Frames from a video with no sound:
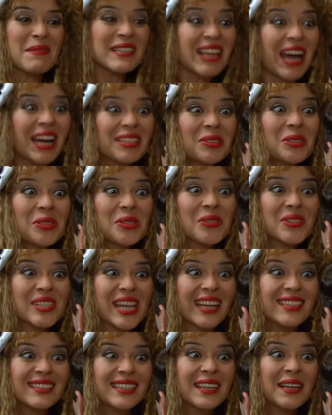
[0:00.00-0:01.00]
Bir daha düşün
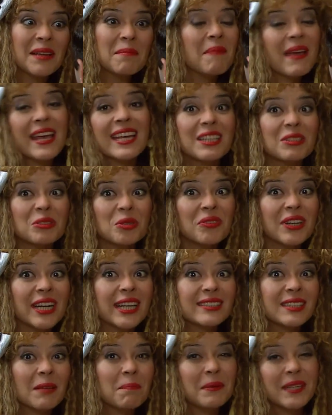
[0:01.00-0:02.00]
sen Belki
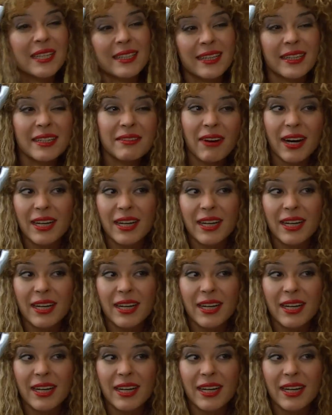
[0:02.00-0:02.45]
tuvalette birileri